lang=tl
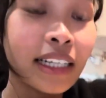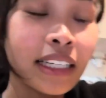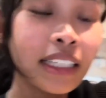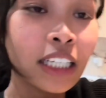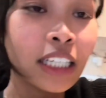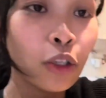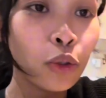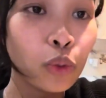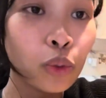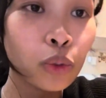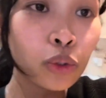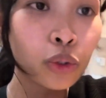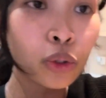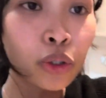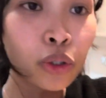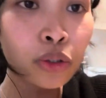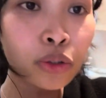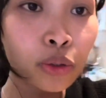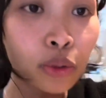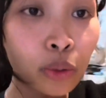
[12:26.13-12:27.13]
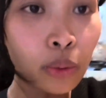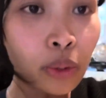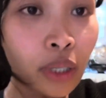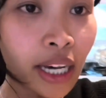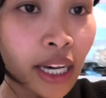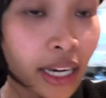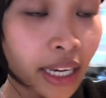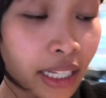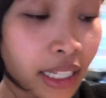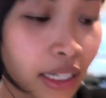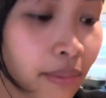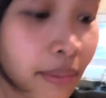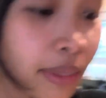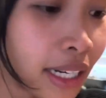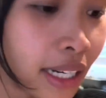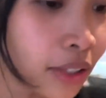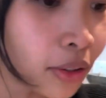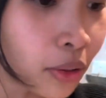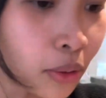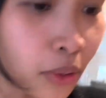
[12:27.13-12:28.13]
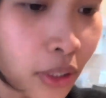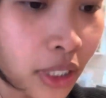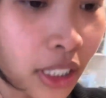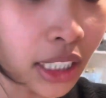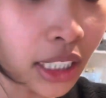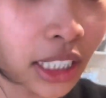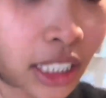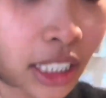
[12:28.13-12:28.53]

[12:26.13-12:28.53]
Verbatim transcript: nilutong gulay na may roti.